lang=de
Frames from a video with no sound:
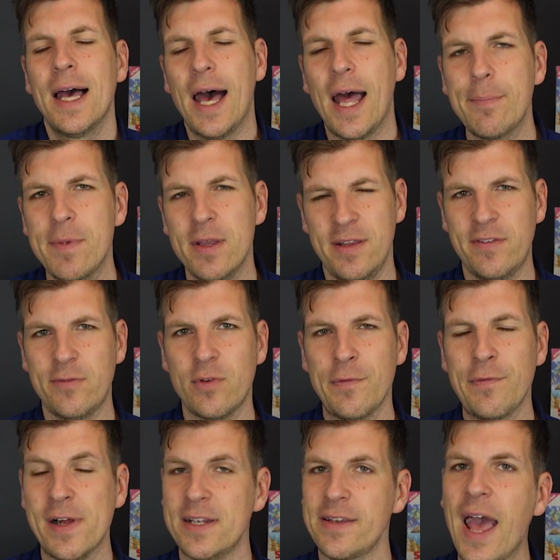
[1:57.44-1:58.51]
hat mir nicht so
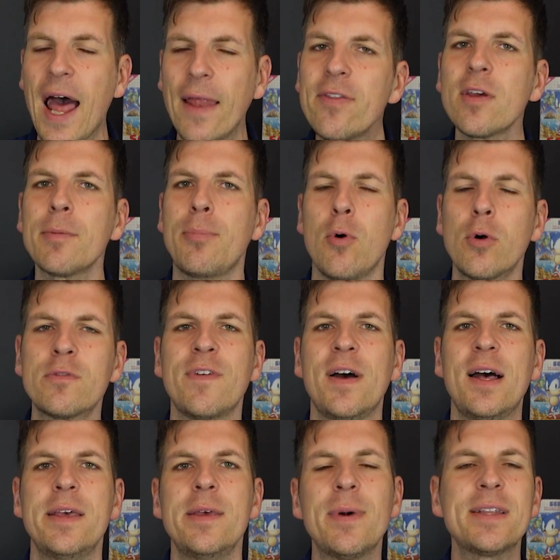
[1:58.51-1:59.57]
gefallen. Der andere Punkt
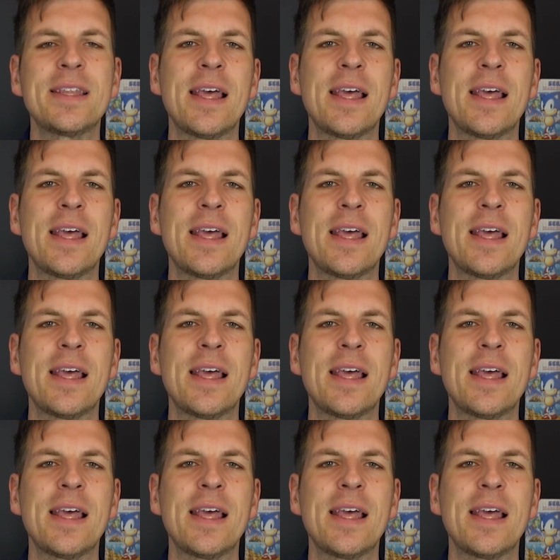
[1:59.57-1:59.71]
war, immer